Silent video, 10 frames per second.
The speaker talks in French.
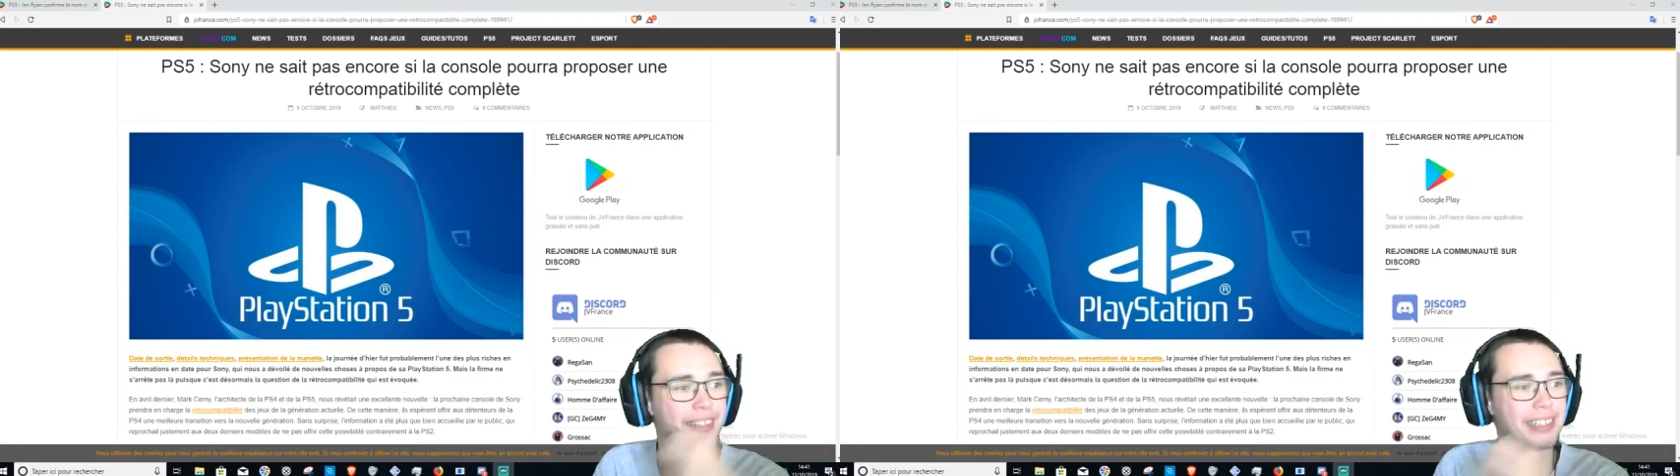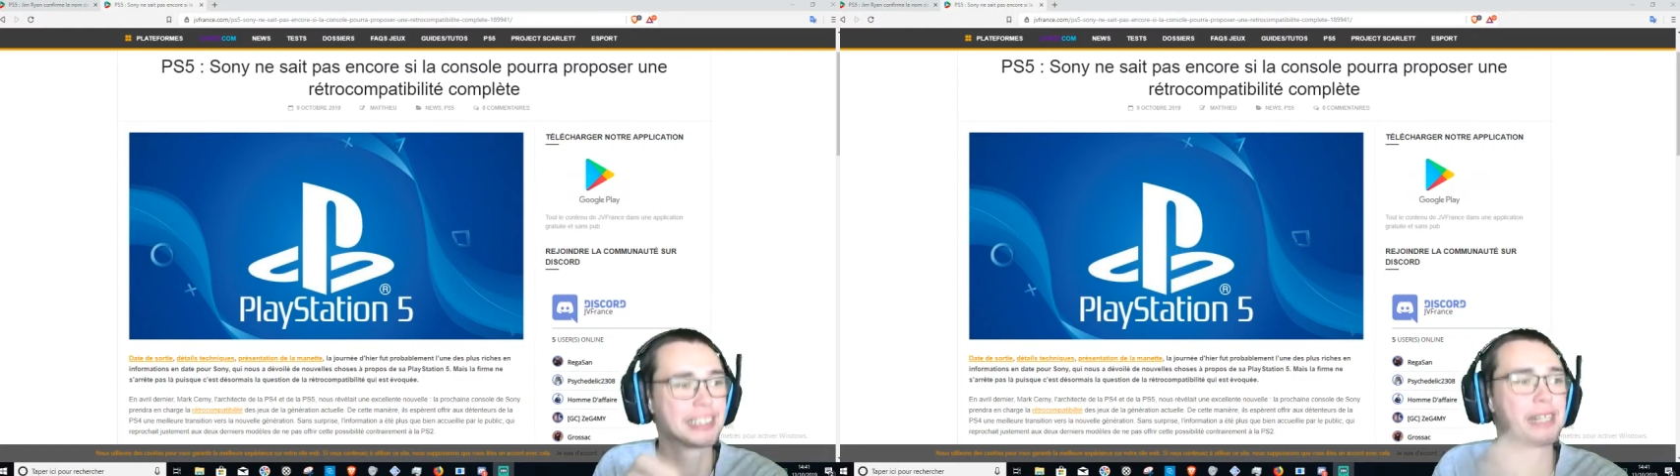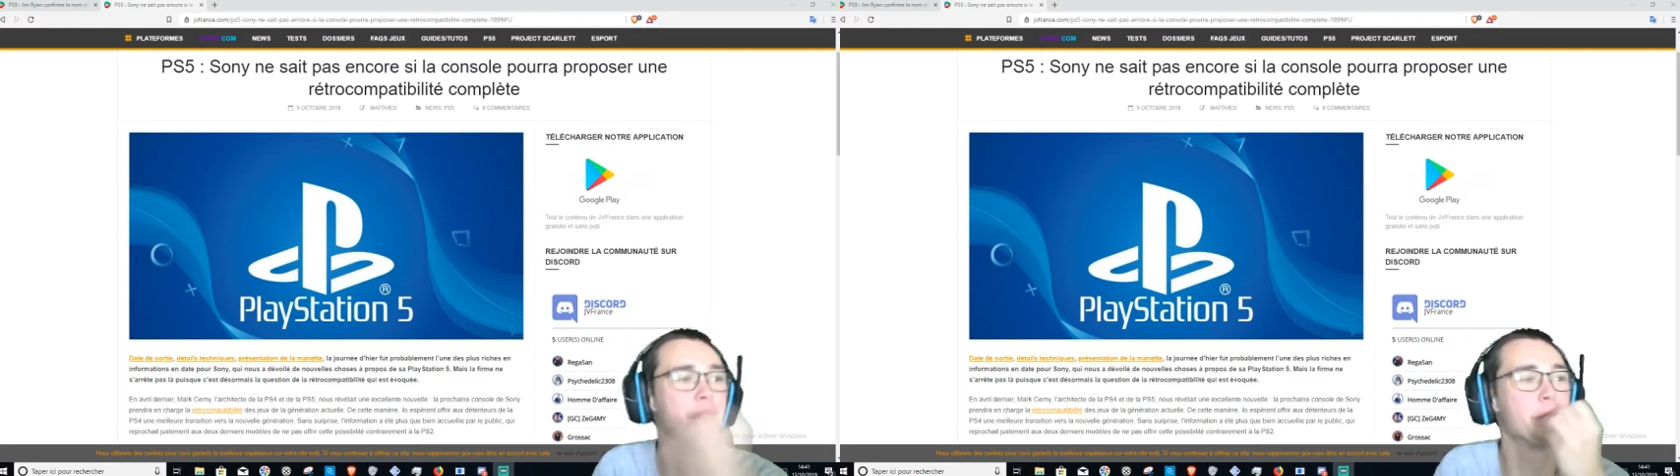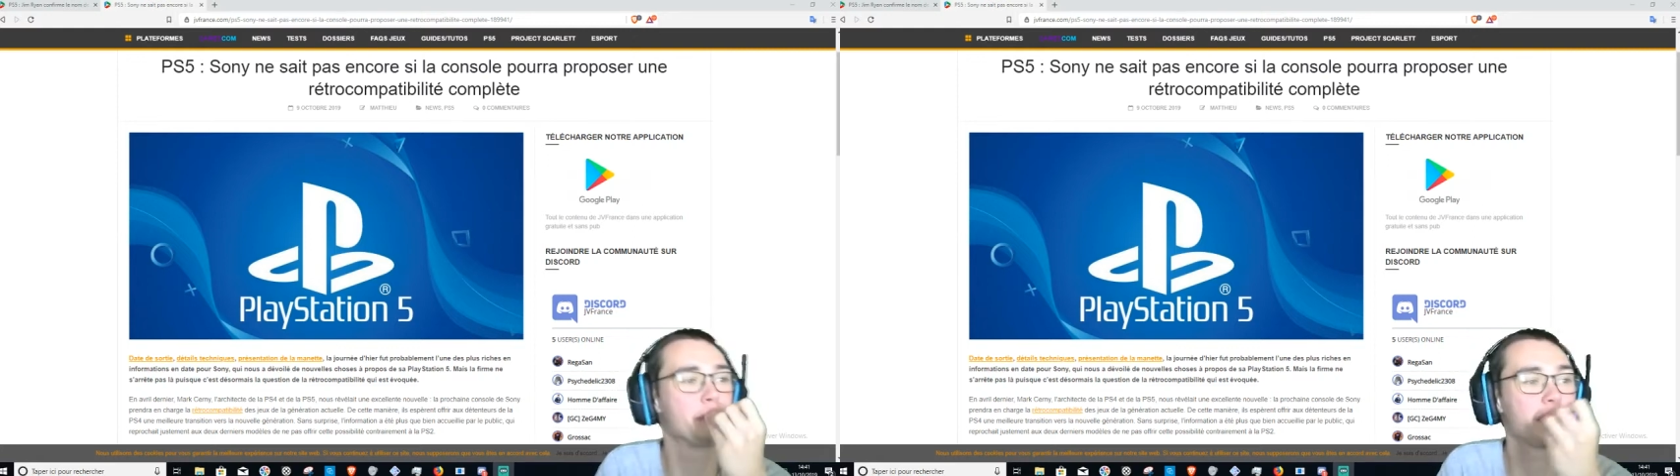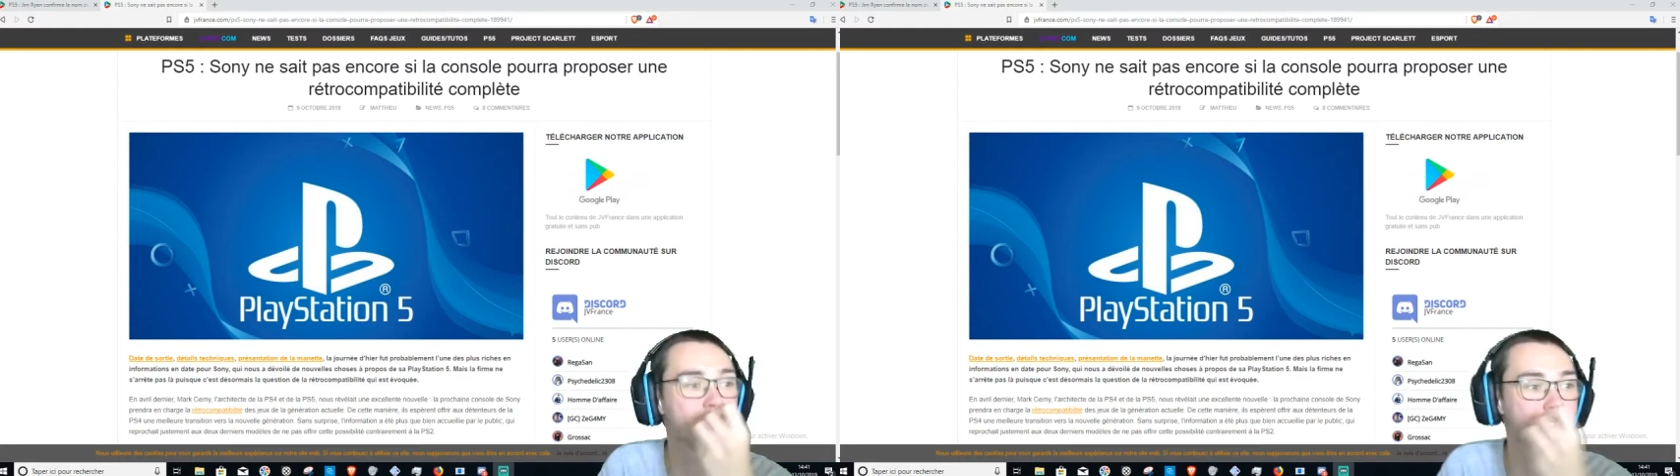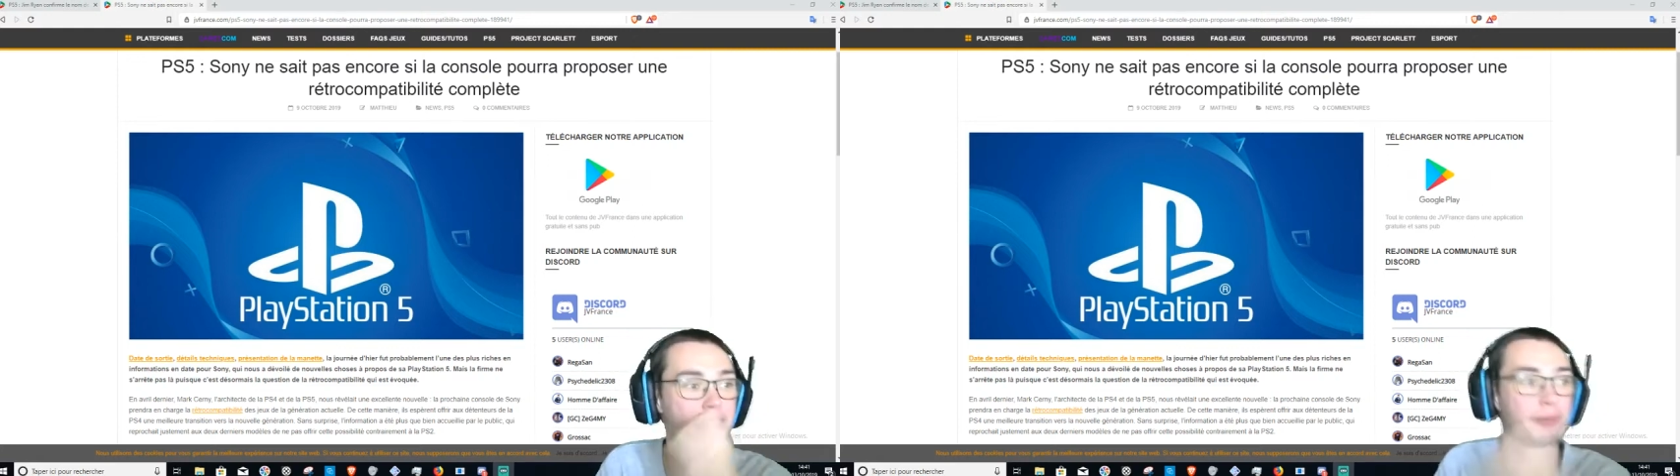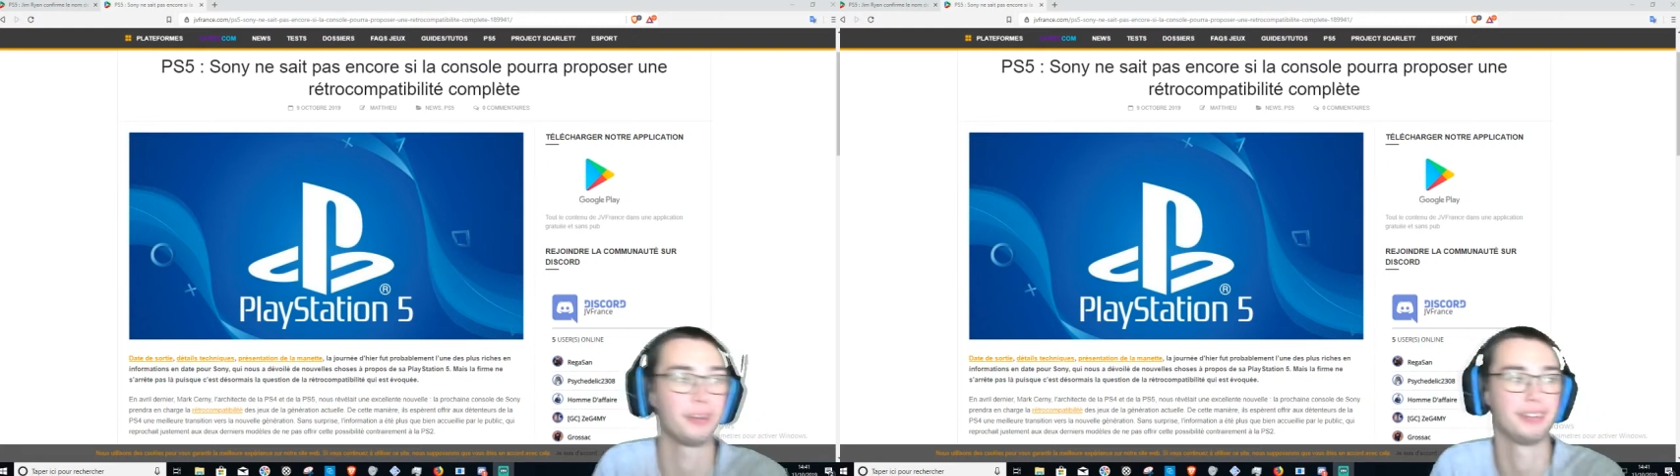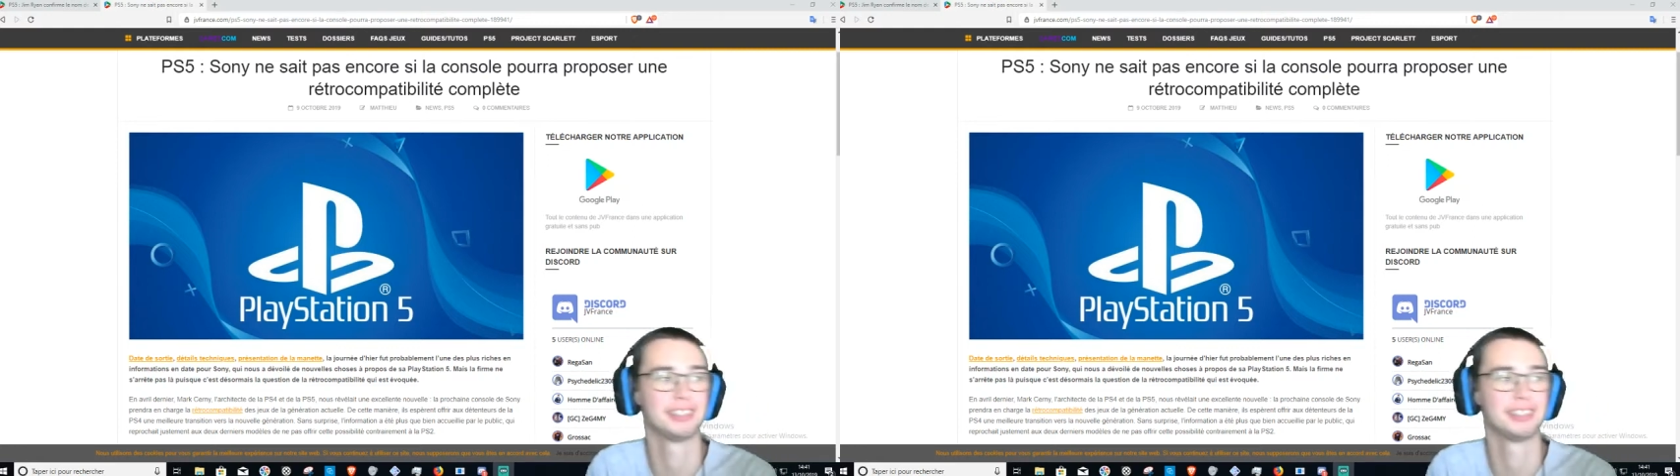j'ai même pas la fibre.